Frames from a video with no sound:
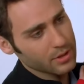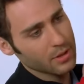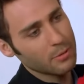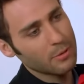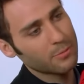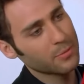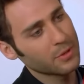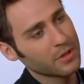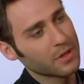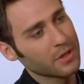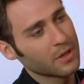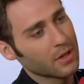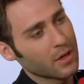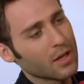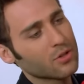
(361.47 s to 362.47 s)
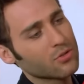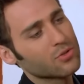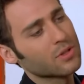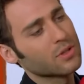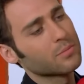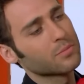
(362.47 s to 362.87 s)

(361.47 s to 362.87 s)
А завтра уже откроем.